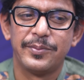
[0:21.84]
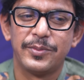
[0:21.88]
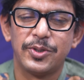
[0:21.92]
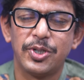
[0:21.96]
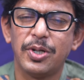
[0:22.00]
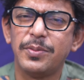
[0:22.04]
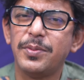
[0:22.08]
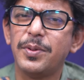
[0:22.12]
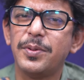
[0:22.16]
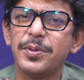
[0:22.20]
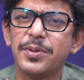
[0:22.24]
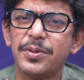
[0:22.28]

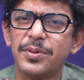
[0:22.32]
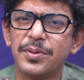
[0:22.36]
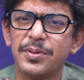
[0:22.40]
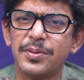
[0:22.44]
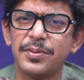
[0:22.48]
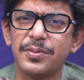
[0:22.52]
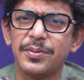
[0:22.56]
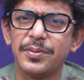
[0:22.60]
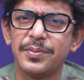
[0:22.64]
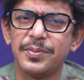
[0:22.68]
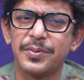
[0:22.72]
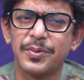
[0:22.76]
সম্ভবত
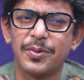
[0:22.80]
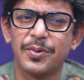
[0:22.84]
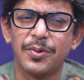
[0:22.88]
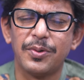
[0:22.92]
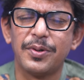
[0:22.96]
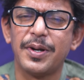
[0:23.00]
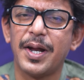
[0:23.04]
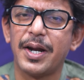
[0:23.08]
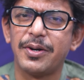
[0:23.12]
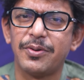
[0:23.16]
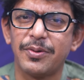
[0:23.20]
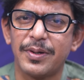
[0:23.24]
কোন
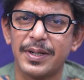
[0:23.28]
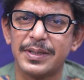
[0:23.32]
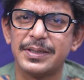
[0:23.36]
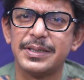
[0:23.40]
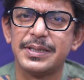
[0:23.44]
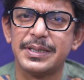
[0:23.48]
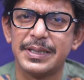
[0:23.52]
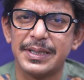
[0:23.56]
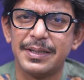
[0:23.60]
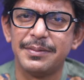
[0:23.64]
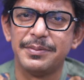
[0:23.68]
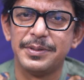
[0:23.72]
নাটক আছে
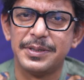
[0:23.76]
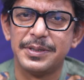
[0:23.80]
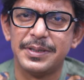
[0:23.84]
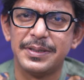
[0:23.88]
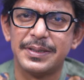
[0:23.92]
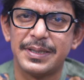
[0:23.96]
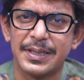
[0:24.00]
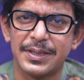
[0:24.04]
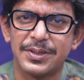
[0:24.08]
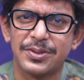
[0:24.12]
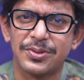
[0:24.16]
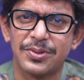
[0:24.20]
সেটা বেশি
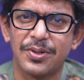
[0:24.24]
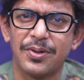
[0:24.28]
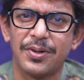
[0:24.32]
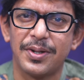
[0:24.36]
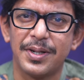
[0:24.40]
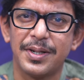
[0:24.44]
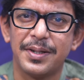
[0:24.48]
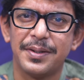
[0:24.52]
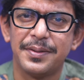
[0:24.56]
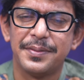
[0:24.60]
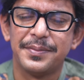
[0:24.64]
সার্চ করে